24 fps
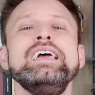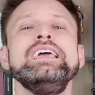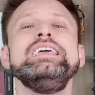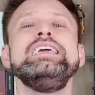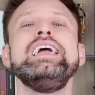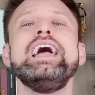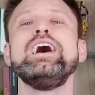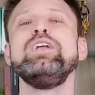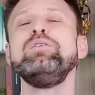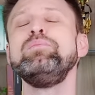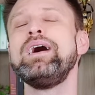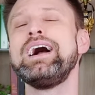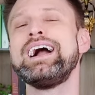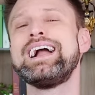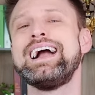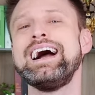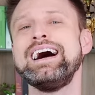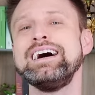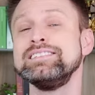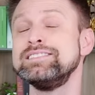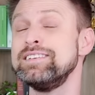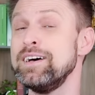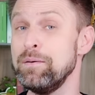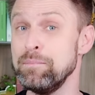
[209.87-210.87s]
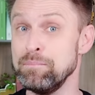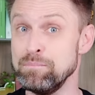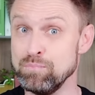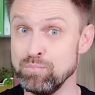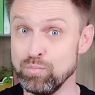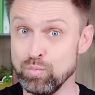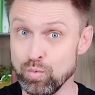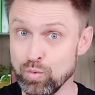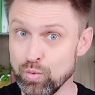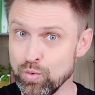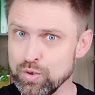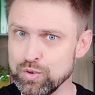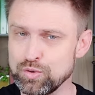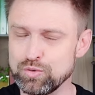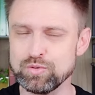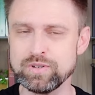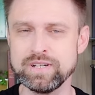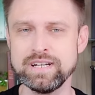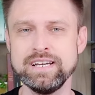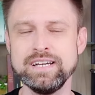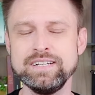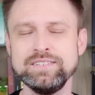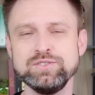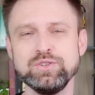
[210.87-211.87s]
e era uma casa muito
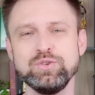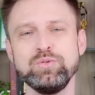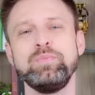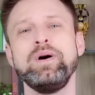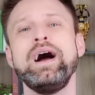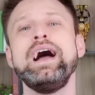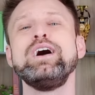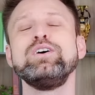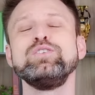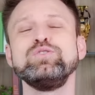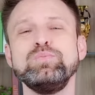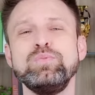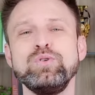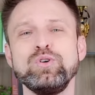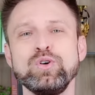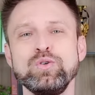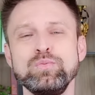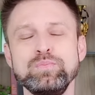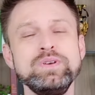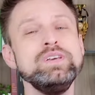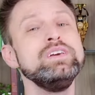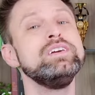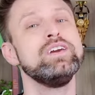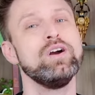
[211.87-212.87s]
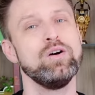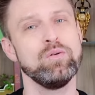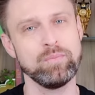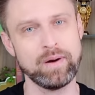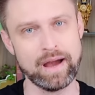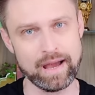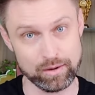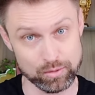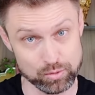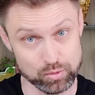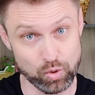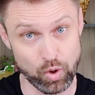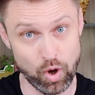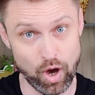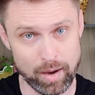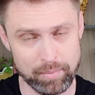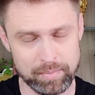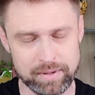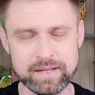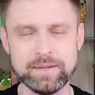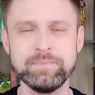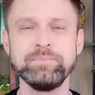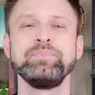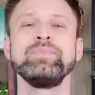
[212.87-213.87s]
grande no bairro do Morumbi, que é um bairro
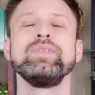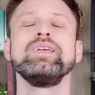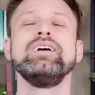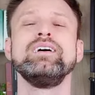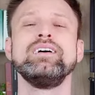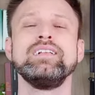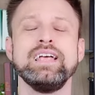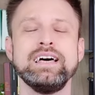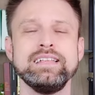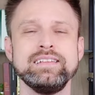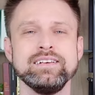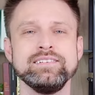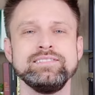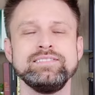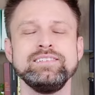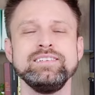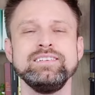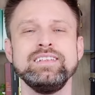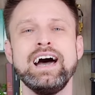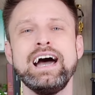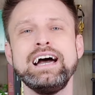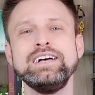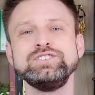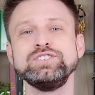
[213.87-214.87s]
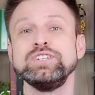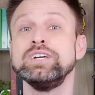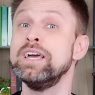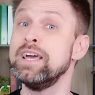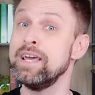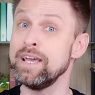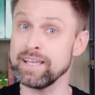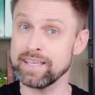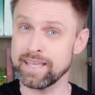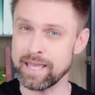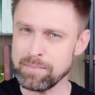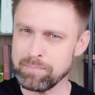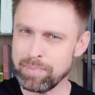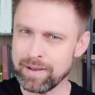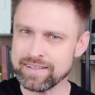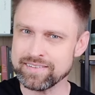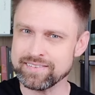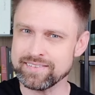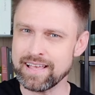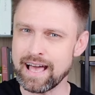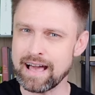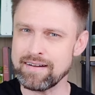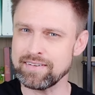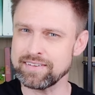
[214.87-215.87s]
nobre lá da cidade. Quem
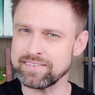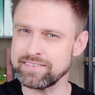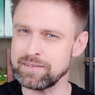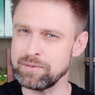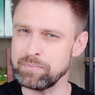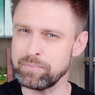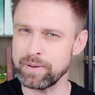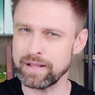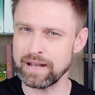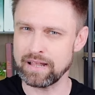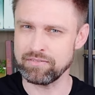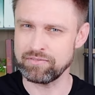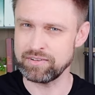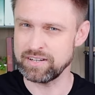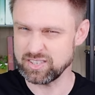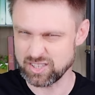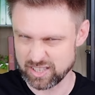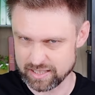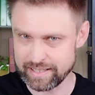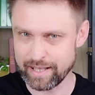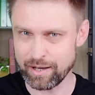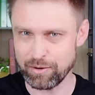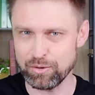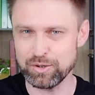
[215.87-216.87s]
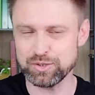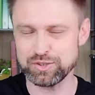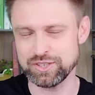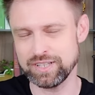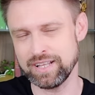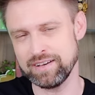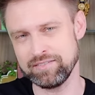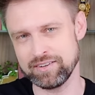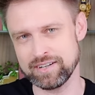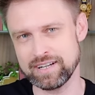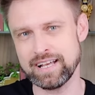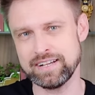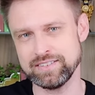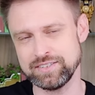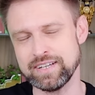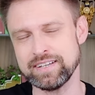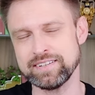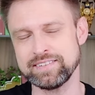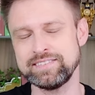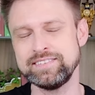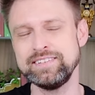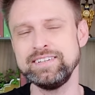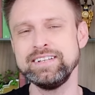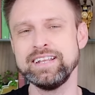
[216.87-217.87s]
passava assim pela frente, até hoje na verdade é
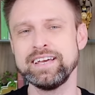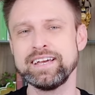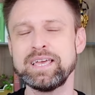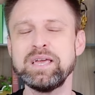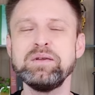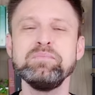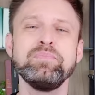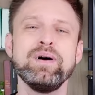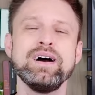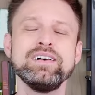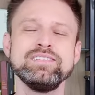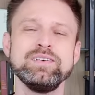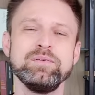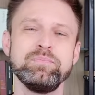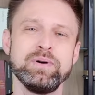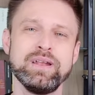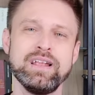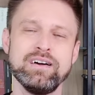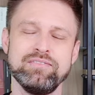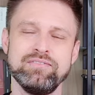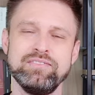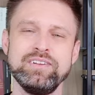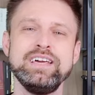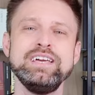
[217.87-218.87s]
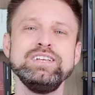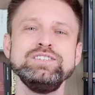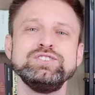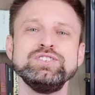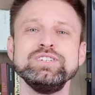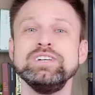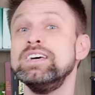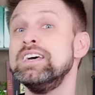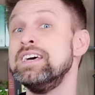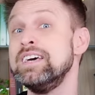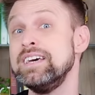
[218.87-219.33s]
assim, né? Quem passa pela frente